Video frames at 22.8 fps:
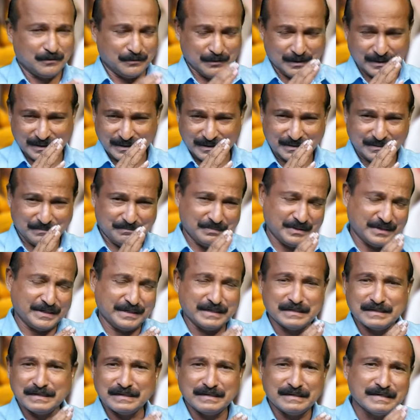ஒரு
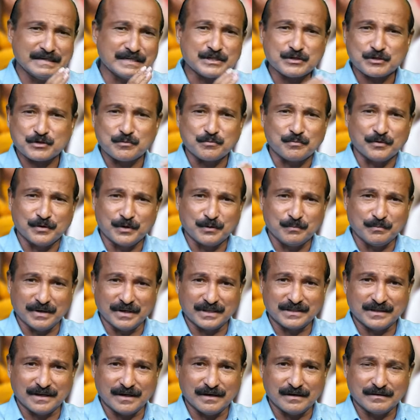பெரிய லிஸ்ட்டு போட்டு
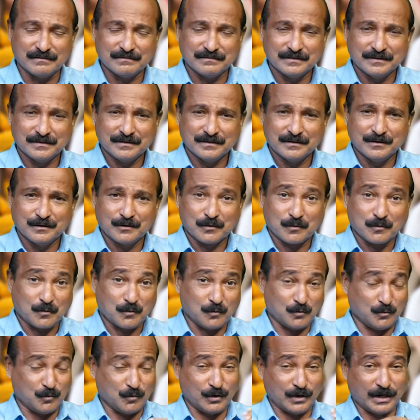பார்த்தா
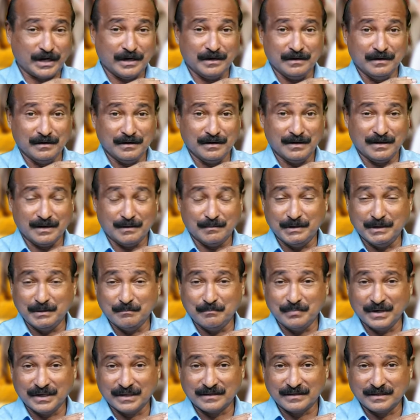குறை
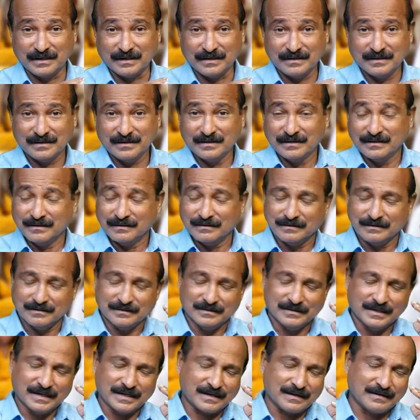அப்படின்னு பார்த்தா
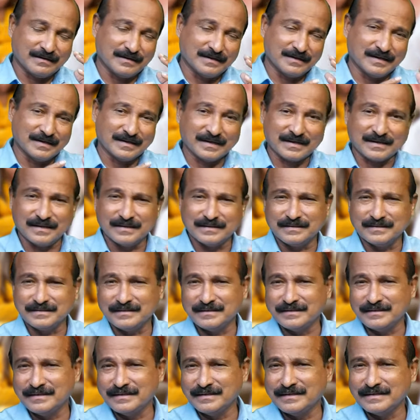நிறைய எனக்கு அது
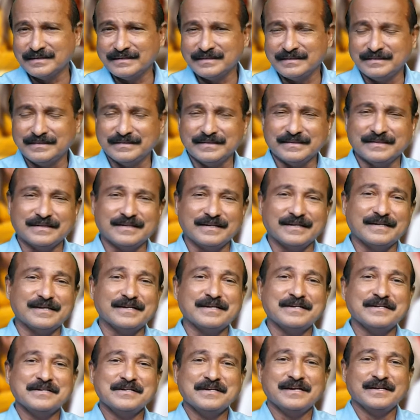இல்லை இது இல்லை
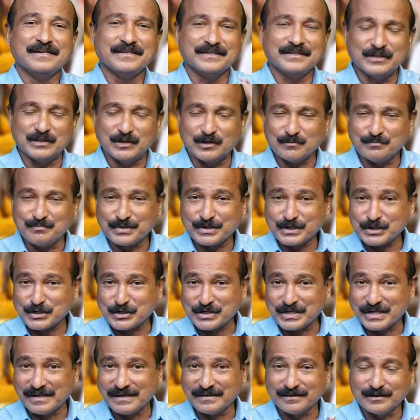இதில்
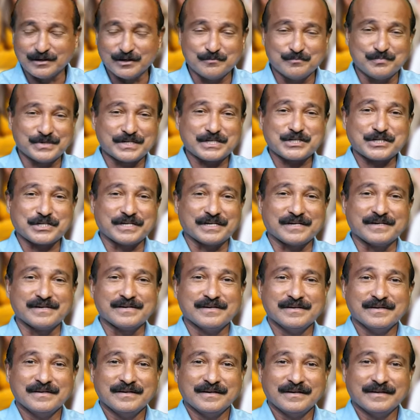பிரச்சனை அதில் பிரச்சனை
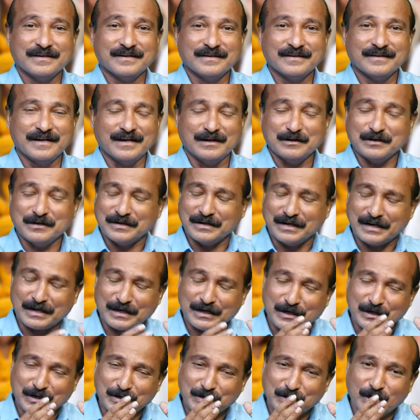
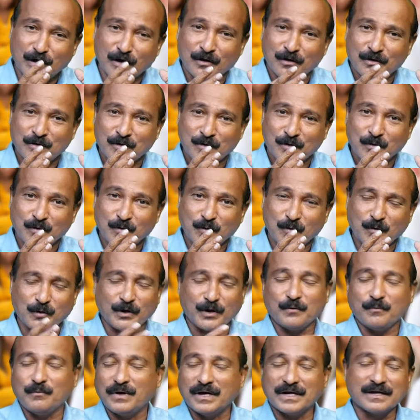நிறையா
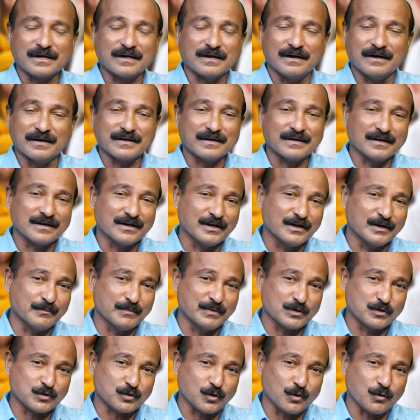குறைவான காரியங்களை
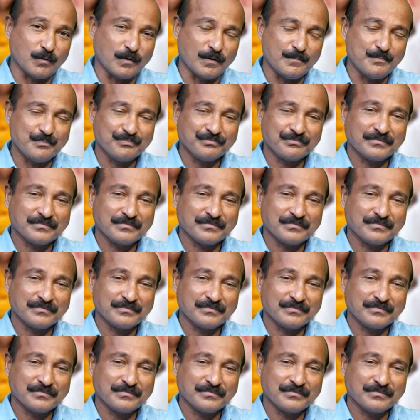நம்ம சொல்லுவோம்